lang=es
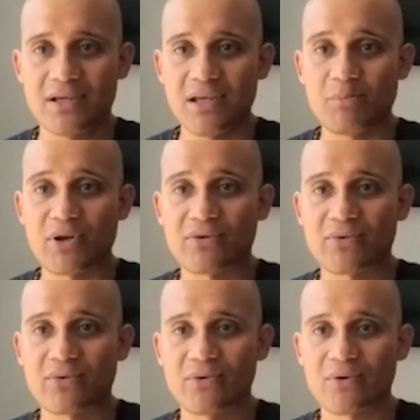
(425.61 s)
Y por
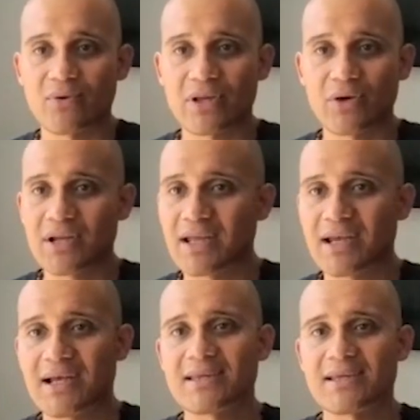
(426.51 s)
eso, de hoy en
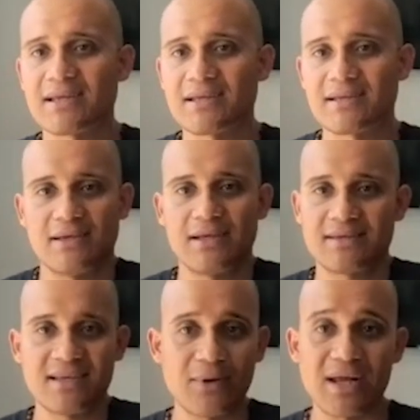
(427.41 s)
adelante, se,
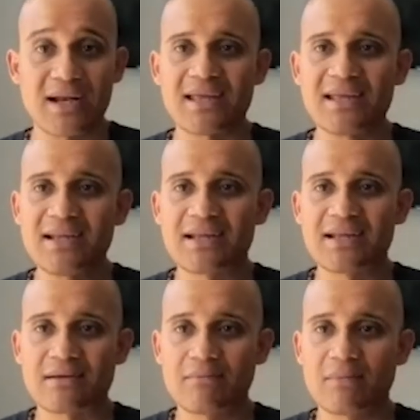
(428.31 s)
se hablará de
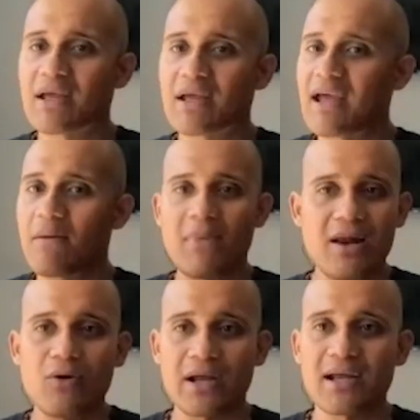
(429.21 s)
Hitler, que es
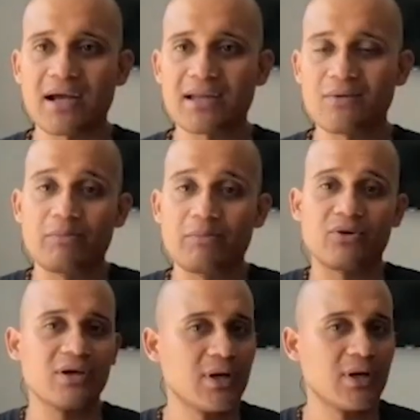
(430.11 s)
malo, que es negativo, pero
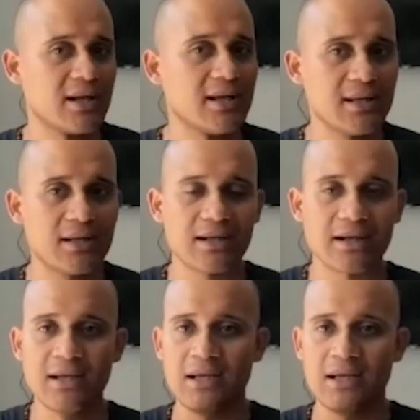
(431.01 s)
se hablará de Hitler.